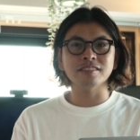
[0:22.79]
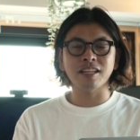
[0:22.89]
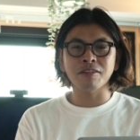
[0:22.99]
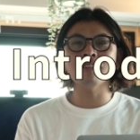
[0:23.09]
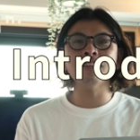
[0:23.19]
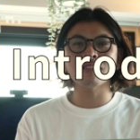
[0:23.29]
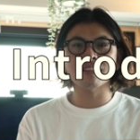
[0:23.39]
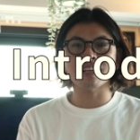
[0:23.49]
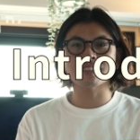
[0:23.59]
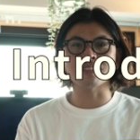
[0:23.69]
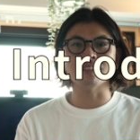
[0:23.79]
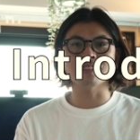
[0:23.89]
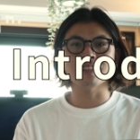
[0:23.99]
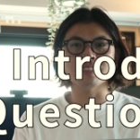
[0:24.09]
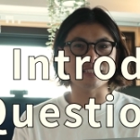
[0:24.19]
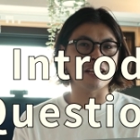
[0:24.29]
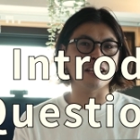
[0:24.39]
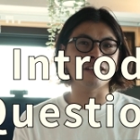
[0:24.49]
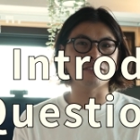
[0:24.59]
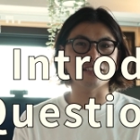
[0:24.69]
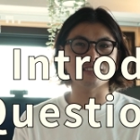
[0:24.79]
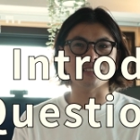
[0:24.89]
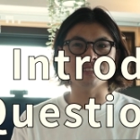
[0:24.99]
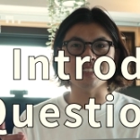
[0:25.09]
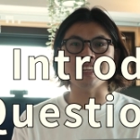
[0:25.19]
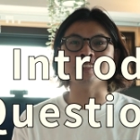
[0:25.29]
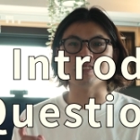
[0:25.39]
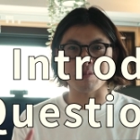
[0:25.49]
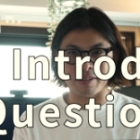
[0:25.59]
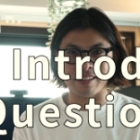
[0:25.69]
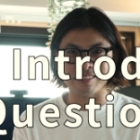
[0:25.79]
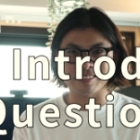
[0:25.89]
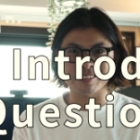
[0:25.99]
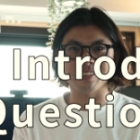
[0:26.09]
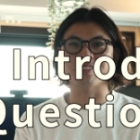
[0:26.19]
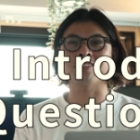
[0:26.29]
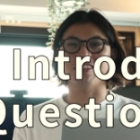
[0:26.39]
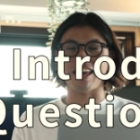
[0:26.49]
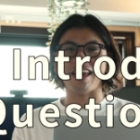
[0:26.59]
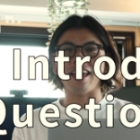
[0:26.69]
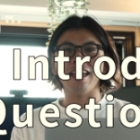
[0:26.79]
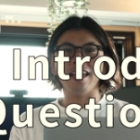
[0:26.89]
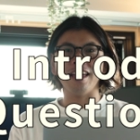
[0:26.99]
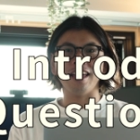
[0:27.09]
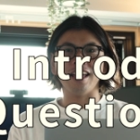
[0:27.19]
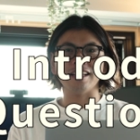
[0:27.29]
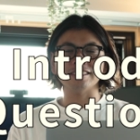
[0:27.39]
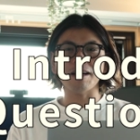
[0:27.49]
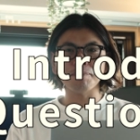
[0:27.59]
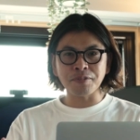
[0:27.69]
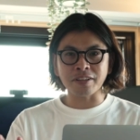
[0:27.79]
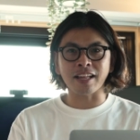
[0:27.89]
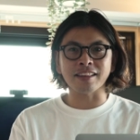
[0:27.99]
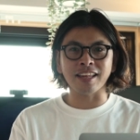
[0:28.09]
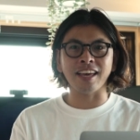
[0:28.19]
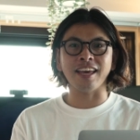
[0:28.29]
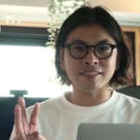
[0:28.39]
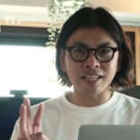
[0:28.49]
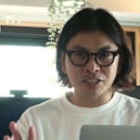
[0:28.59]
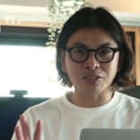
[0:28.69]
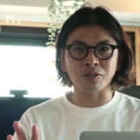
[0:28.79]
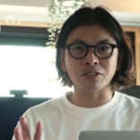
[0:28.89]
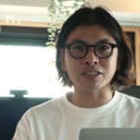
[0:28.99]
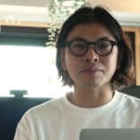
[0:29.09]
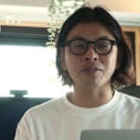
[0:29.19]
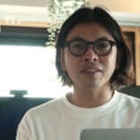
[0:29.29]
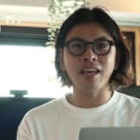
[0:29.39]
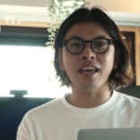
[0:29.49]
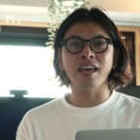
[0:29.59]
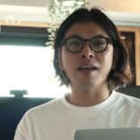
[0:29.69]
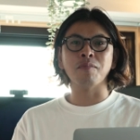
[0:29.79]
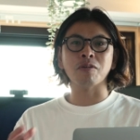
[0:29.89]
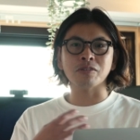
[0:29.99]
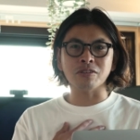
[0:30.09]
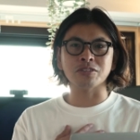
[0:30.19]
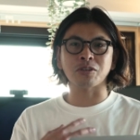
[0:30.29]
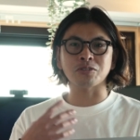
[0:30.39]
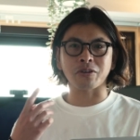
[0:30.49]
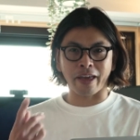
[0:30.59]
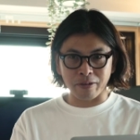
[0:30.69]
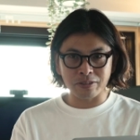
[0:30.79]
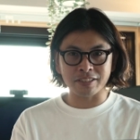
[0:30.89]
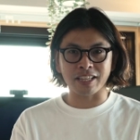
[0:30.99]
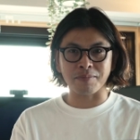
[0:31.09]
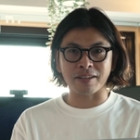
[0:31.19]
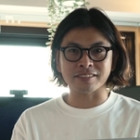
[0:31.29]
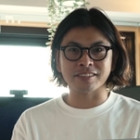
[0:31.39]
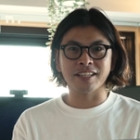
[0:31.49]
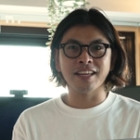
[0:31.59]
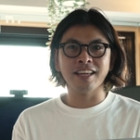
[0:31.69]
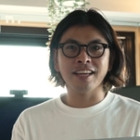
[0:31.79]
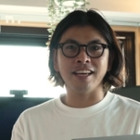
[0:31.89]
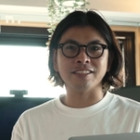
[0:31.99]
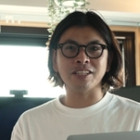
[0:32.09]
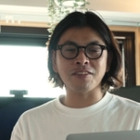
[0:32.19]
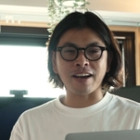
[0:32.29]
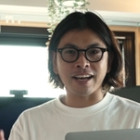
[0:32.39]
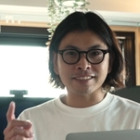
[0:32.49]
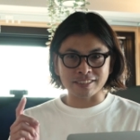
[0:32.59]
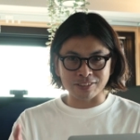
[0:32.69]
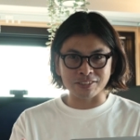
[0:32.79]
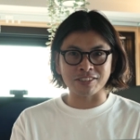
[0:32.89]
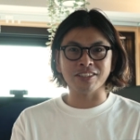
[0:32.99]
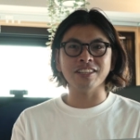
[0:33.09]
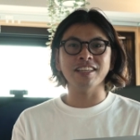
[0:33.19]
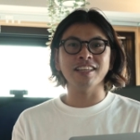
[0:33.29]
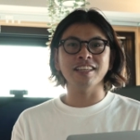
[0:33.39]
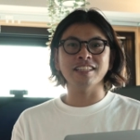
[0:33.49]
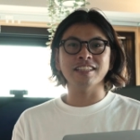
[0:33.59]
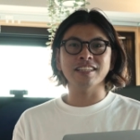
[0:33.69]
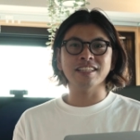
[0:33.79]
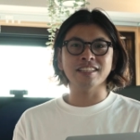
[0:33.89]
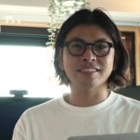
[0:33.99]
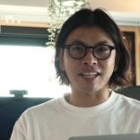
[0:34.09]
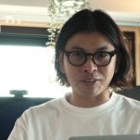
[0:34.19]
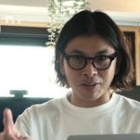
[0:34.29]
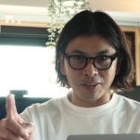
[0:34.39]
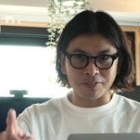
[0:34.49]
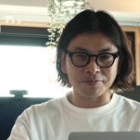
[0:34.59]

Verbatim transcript: セルフイントロダクション30ディ e s t i o n ン in 3 m i ミ u t ということで、えー、3分間で30個の質問で僕の自己紹介をしていきます。えー、それでは早速、スタート。